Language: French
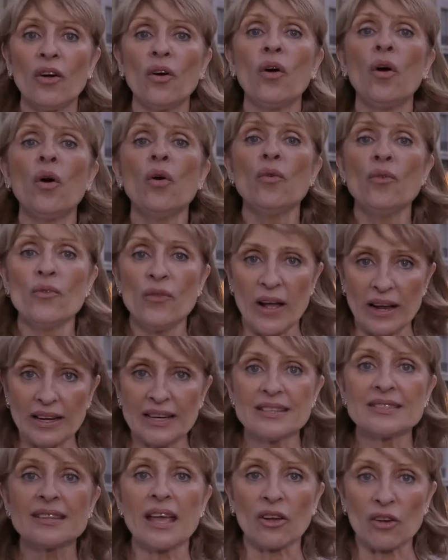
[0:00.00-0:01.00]
on va
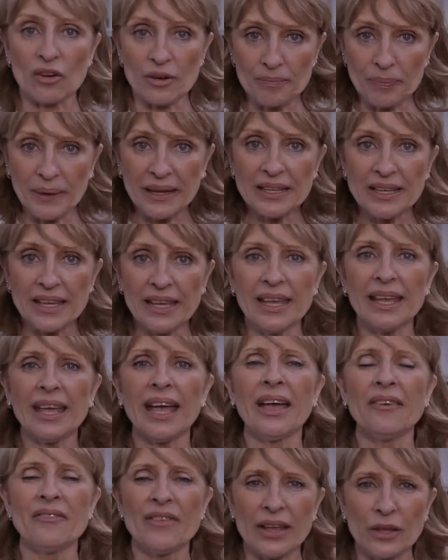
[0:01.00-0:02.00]
les accompagner
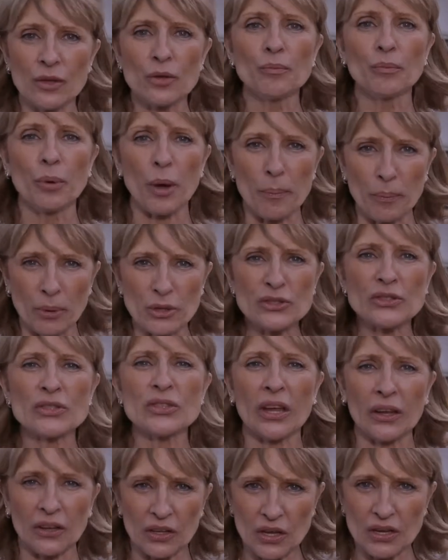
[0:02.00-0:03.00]
avec une proposition
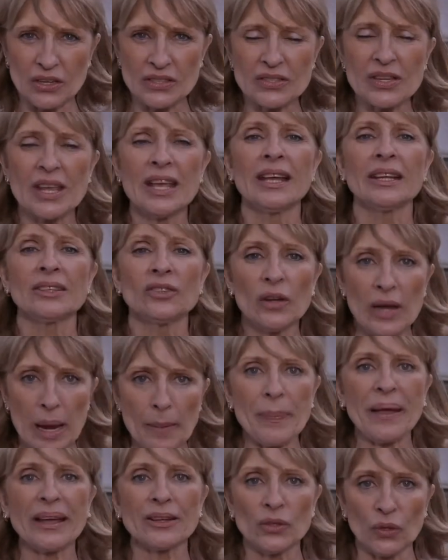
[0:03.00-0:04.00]
sérieuse de la
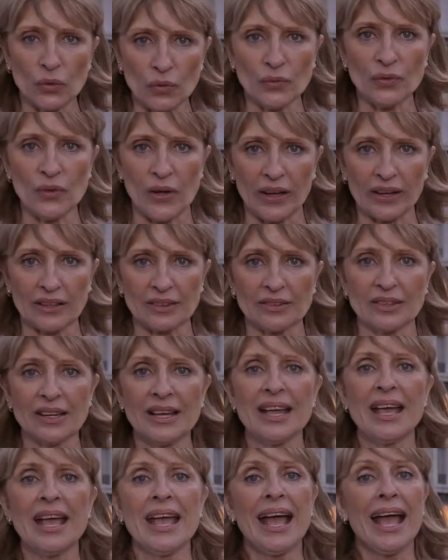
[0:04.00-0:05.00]
part du gouvernement.
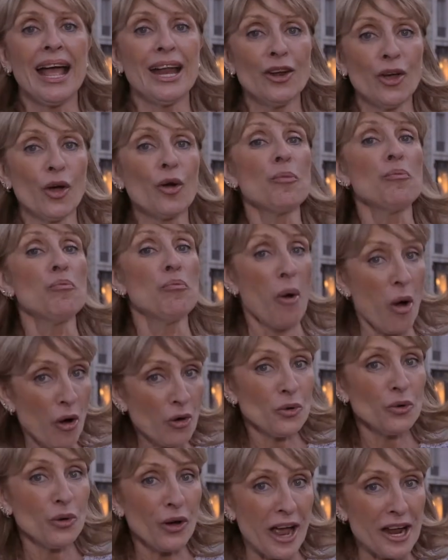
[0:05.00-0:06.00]
Alors, bon
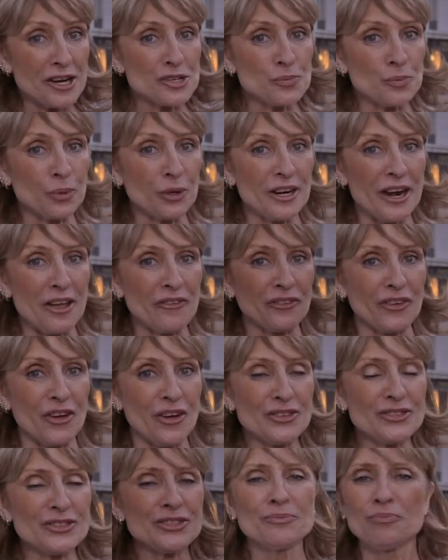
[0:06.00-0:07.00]
courage pour la
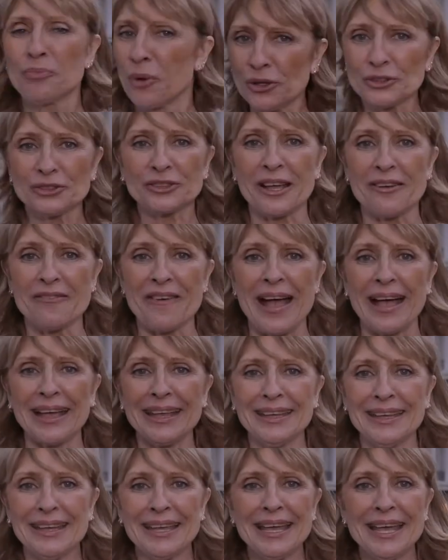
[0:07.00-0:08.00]
France, bon
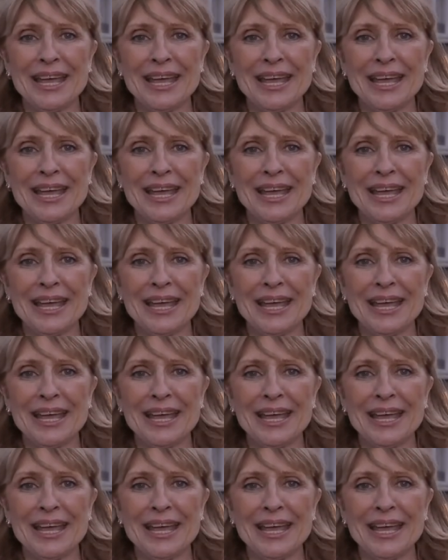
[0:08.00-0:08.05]
travail.